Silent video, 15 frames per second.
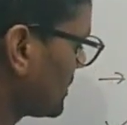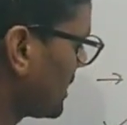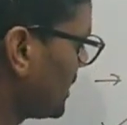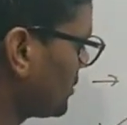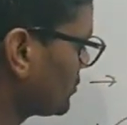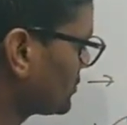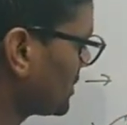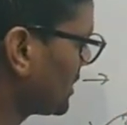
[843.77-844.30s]

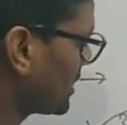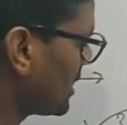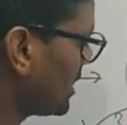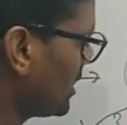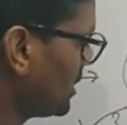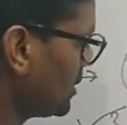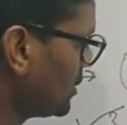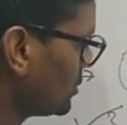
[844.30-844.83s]
राइट हो जाएगा
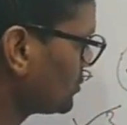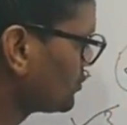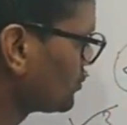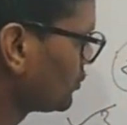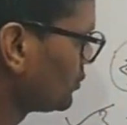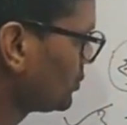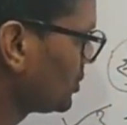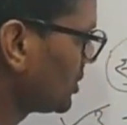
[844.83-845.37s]

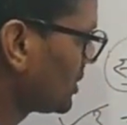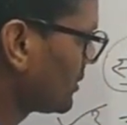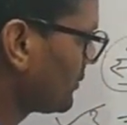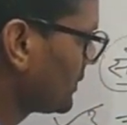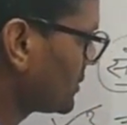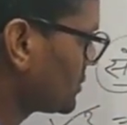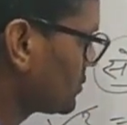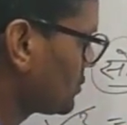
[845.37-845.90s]
सुंदर
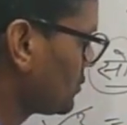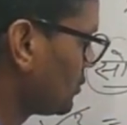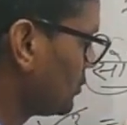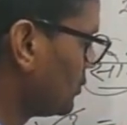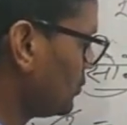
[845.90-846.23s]
वस्तु